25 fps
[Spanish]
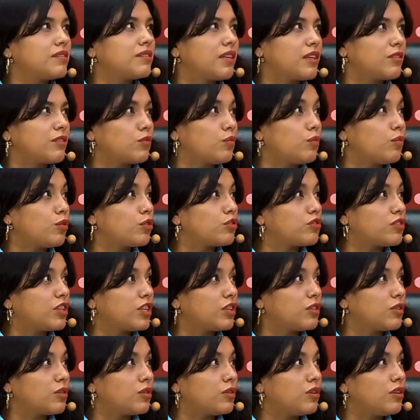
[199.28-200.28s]
se hace un
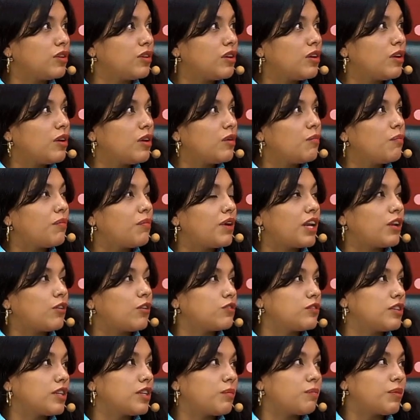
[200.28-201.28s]
boceto. Sí. Para
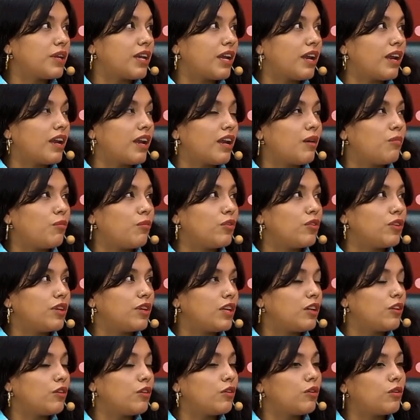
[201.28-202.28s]
no hacer esperar a la
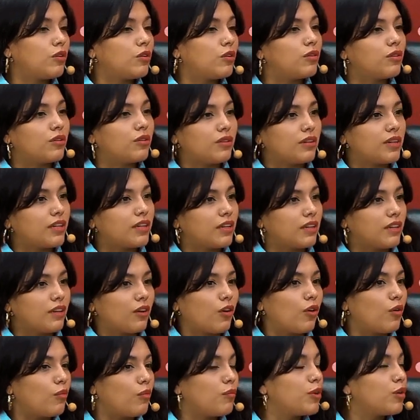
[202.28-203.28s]
modelo, eh,
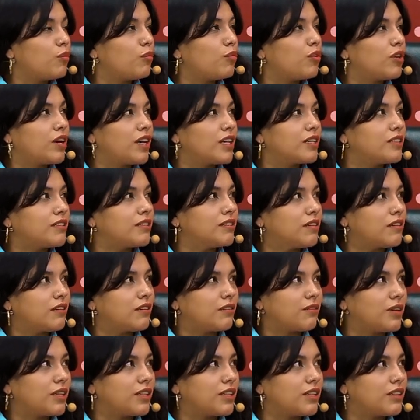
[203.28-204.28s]
hombre o mujer, sea
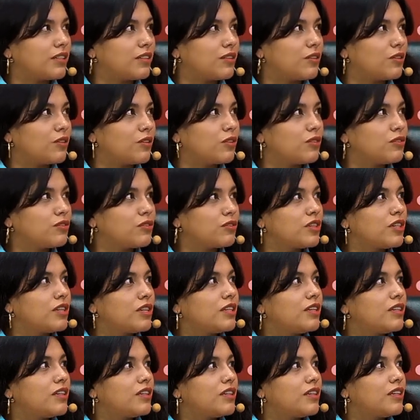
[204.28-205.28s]
cualquiera de los dos. ¿Cuánto
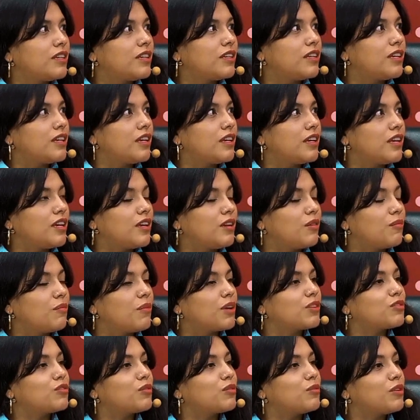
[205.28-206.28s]
se tardan más o eh, menos?
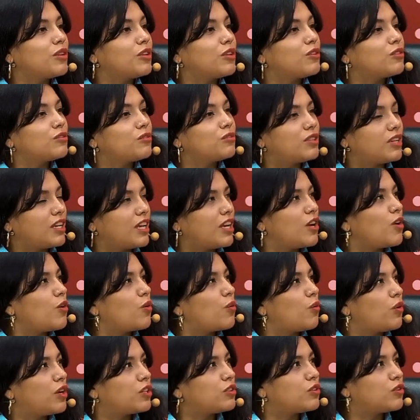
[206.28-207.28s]
Más eh? o menos tres
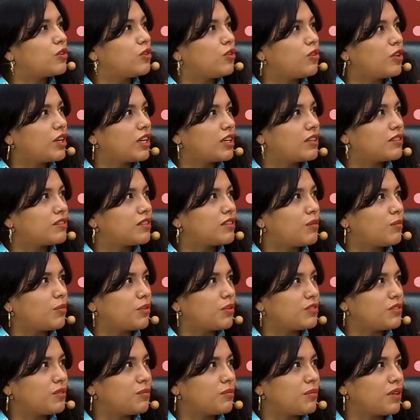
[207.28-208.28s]
o cuatro horas
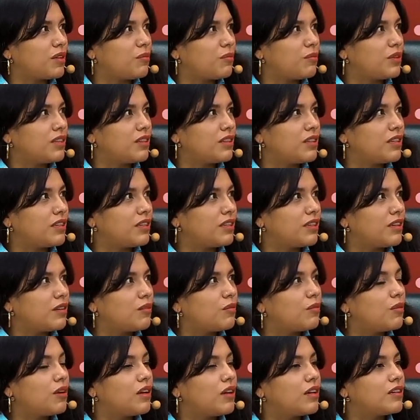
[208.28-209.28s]
aproximadamente. A
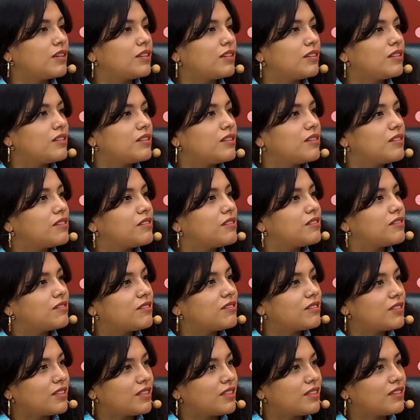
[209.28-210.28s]
veces un poquito
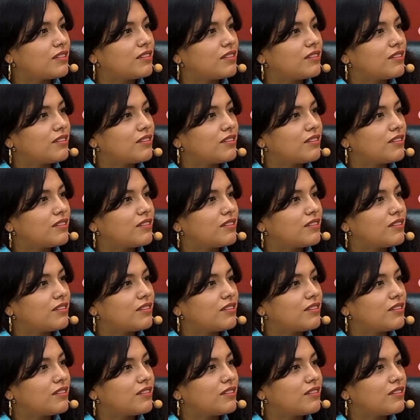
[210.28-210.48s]
más. También